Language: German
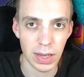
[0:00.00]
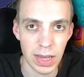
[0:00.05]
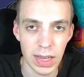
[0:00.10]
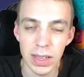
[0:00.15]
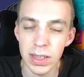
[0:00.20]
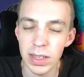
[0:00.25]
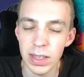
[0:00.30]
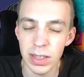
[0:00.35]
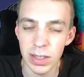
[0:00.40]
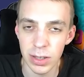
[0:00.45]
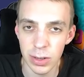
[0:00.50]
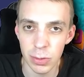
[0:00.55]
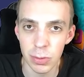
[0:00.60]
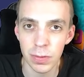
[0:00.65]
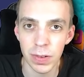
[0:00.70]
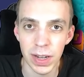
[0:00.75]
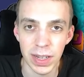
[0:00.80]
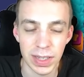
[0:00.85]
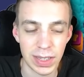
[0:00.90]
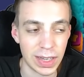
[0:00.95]
Ist es ein
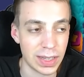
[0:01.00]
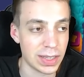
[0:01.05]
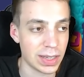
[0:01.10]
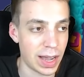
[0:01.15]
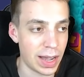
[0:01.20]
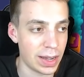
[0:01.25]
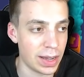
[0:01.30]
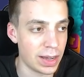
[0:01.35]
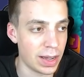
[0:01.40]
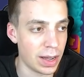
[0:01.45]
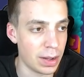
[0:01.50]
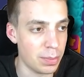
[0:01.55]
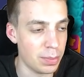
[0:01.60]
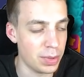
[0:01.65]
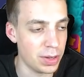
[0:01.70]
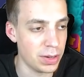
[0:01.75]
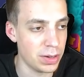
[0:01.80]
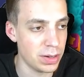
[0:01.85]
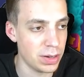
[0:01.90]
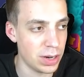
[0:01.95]
Zufall, dass ich jetzt rangegangen
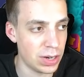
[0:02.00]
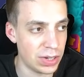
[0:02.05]
bin?